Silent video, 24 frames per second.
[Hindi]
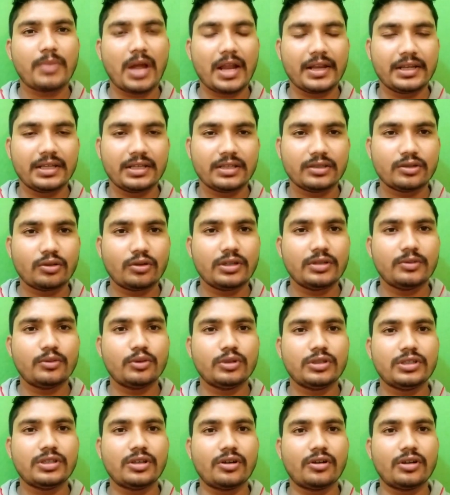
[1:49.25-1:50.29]
पानी की थोड़ी
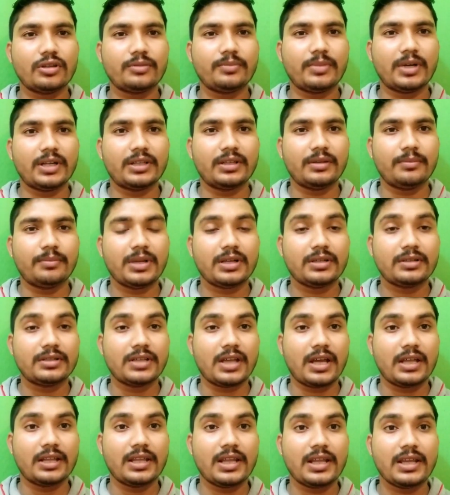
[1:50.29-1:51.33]
बहुत ज़रूरत पड़ती है पर
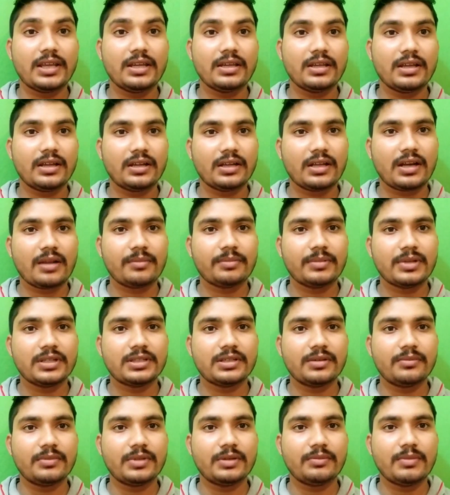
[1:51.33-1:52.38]
ज़्यादा ही अगर आपकी
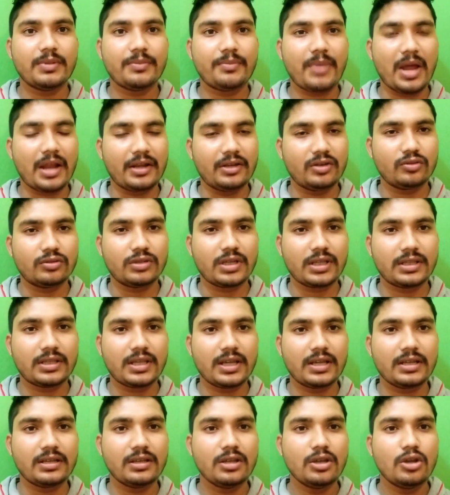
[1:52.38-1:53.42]
ज़मीन में पानी हो
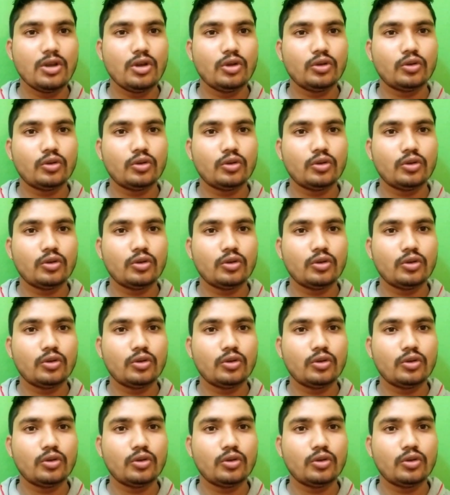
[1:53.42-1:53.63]
जाता है